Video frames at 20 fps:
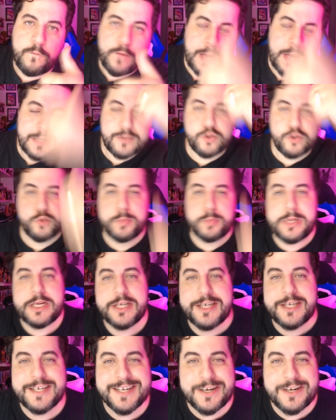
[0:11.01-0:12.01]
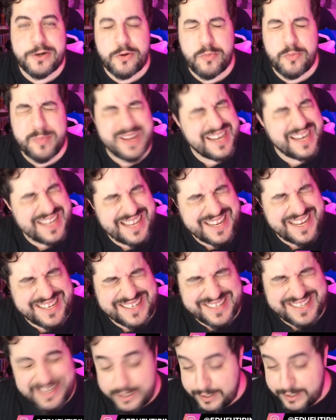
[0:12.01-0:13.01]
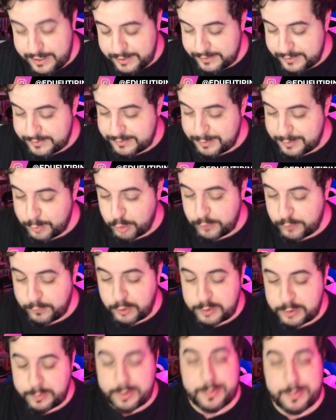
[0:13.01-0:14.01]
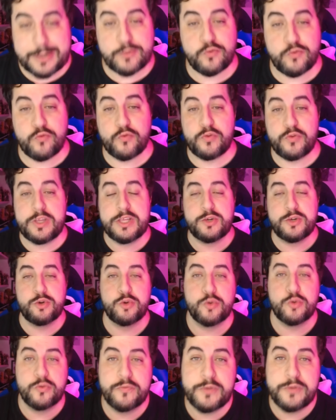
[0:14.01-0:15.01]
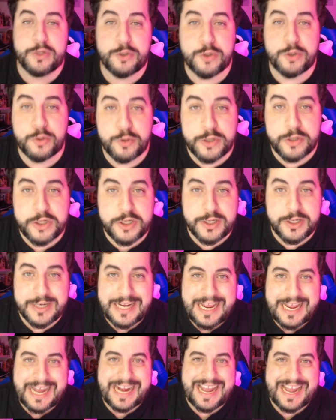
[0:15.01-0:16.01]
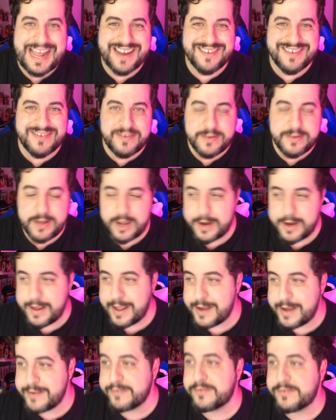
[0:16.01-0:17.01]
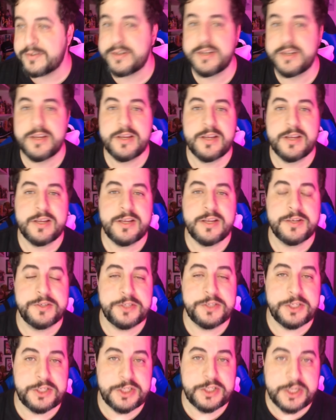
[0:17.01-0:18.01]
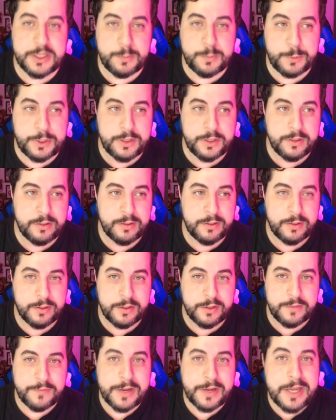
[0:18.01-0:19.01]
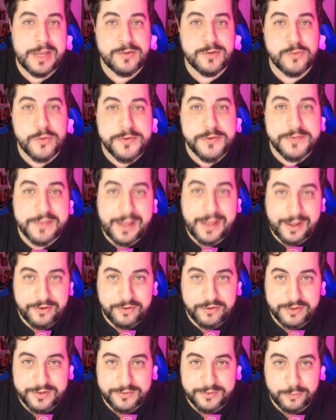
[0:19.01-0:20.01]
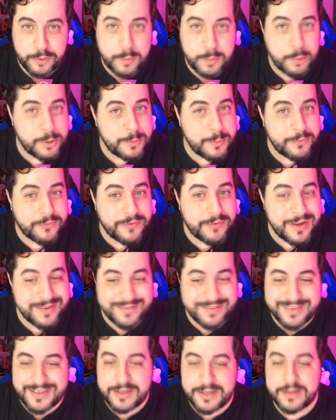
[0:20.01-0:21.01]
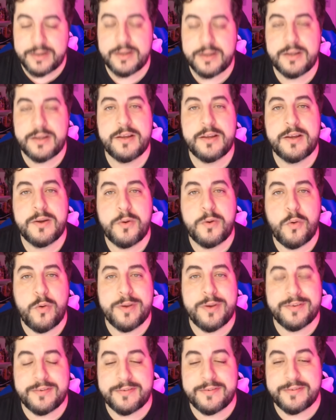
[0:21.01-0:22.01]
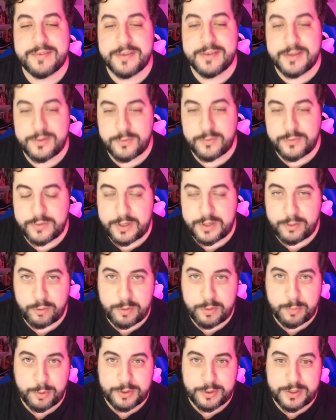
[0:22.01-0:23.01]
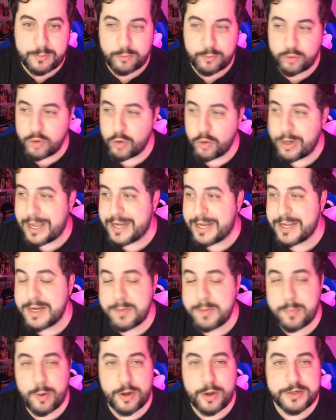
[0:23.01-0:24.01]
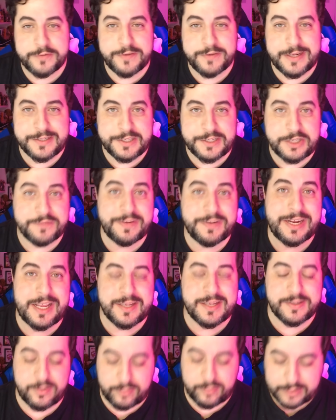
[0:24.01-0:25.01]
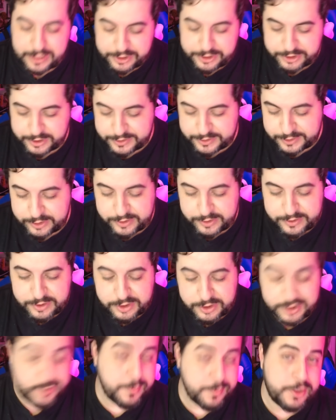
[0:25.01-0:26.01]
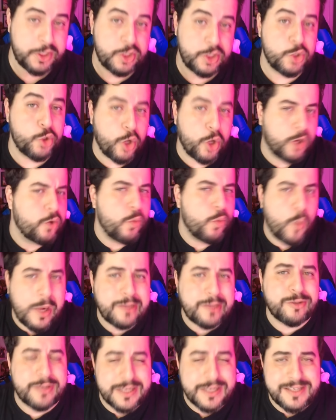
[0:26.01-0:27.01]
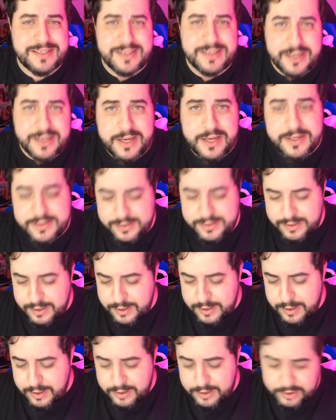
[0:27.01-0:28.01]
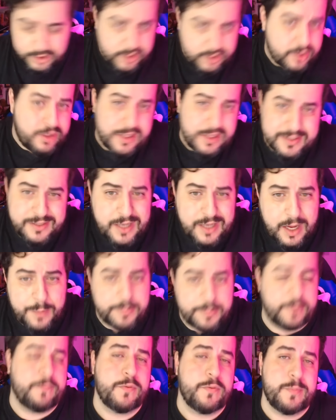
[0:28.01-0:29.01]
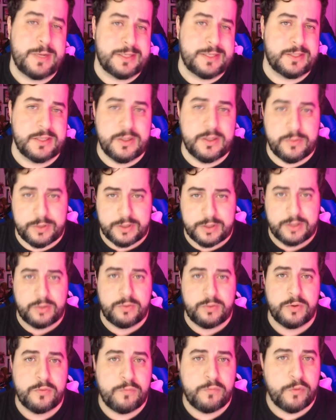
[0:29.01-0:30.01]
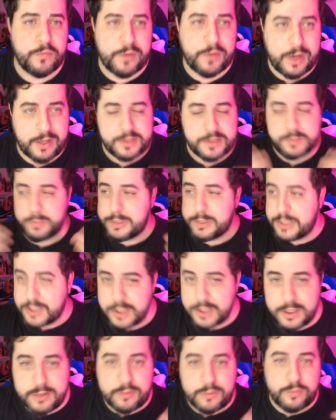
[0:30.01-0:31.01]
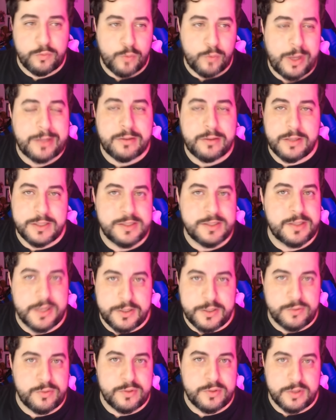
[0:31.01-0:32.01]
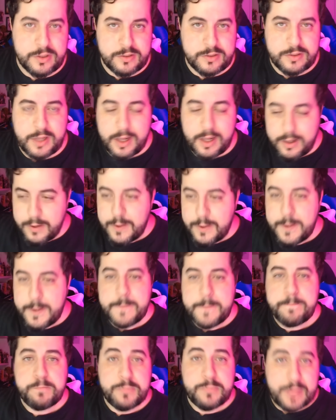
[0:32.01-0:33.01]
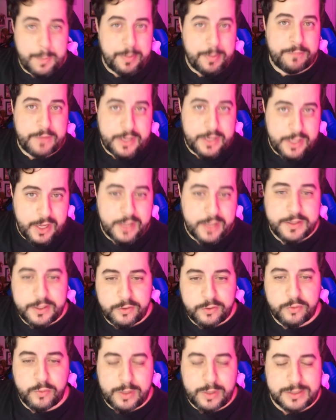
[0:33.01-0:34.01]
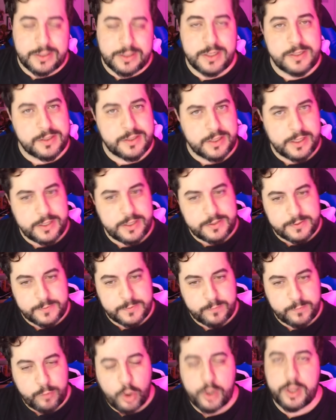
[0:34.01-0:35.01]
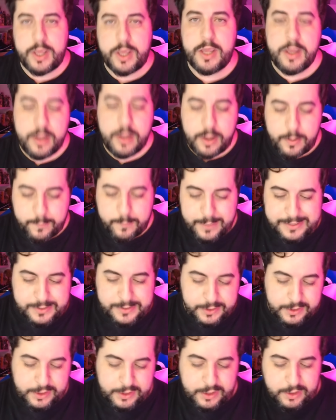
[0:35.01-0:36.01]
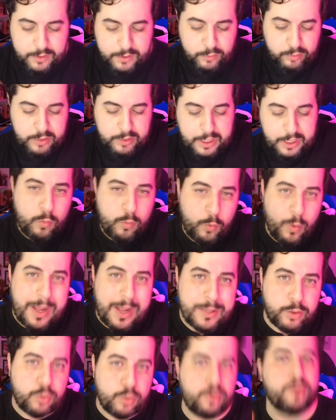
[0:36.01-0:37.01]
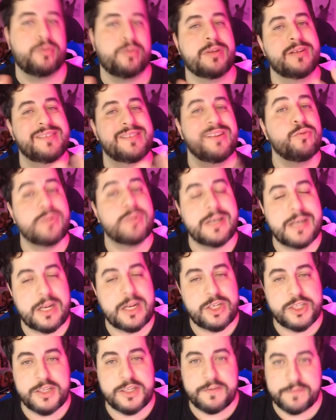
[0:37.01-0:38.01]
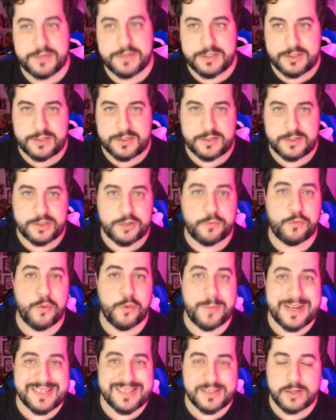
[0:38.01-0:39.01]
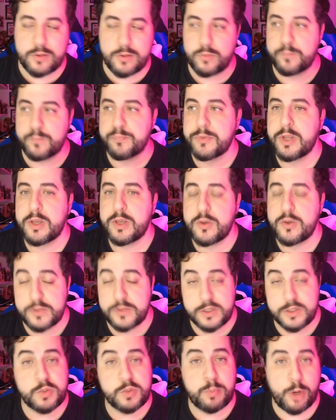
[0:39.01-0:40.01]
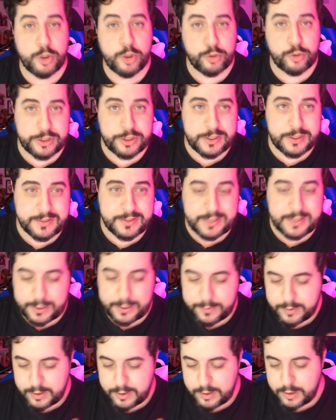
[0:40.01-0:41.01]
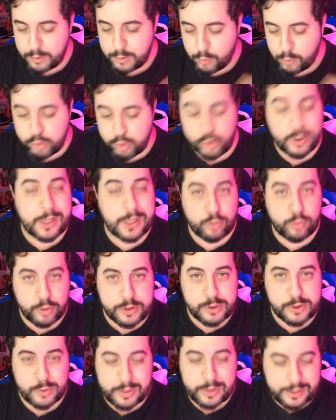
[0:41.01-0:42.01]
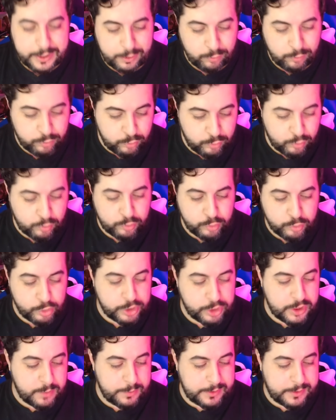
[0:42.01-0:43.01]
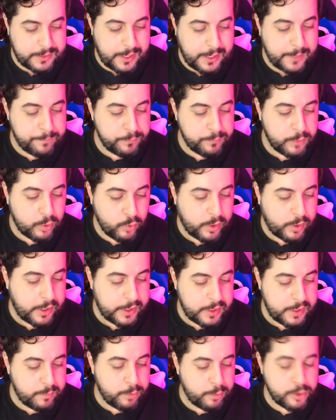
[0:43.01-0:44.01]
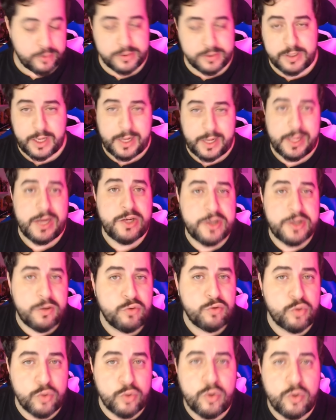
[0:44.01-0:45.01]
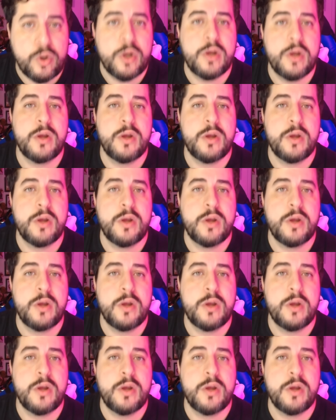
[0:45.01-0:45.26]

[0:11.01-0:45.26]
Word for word: Fala, do Peixão, beleza? Estamos de volta para mais um vídeo. Vídeo de hoje, análise. Análise de time e variações táticas. O que podemos fazer com esse Santos aí, o que podemos, que o Carille pode fazer de variação tática dentro desse time. A gente joga num 4-3-3, a gente já sabe a formação, então eu não vou ficar explicando o 4-3-3 do Santos, tá? Dá para variar dentro do 4-3-3, ok? Mas aqui eu dei quatro outras alternativas de formação que o Santos pode utilizar com jogadores do elenco do, do, time, tá? Que o cara ele pode usar. Ele já usou